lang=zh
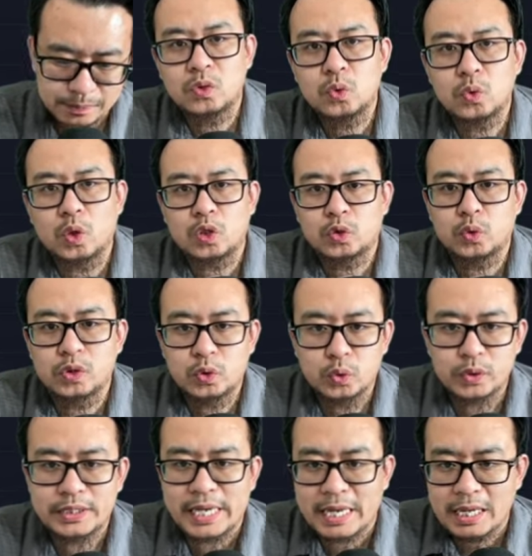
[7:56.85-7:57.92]
如果说
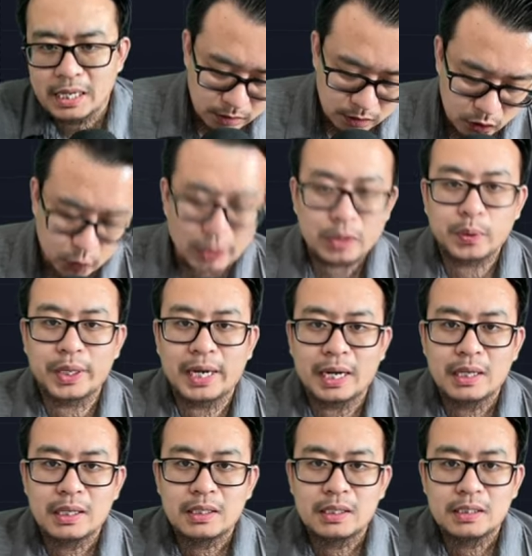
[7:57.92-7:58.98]
出现衰退
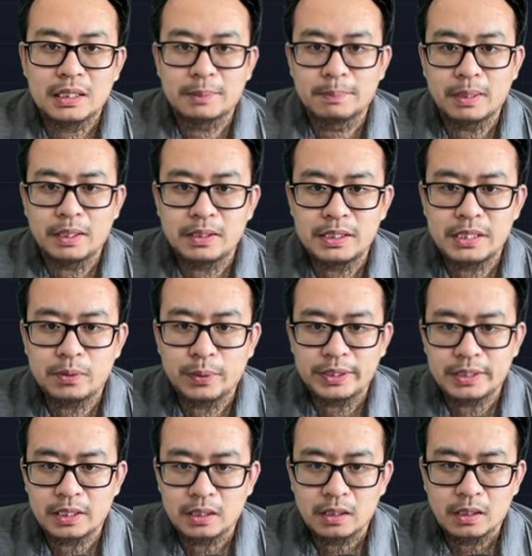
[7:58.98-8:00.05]
了，那么意味
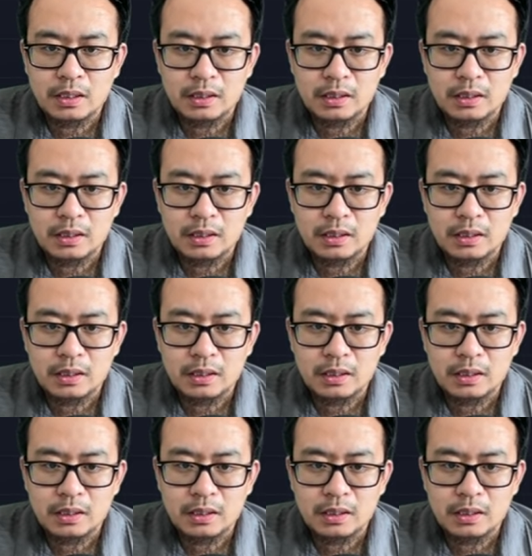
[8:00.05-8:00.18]
着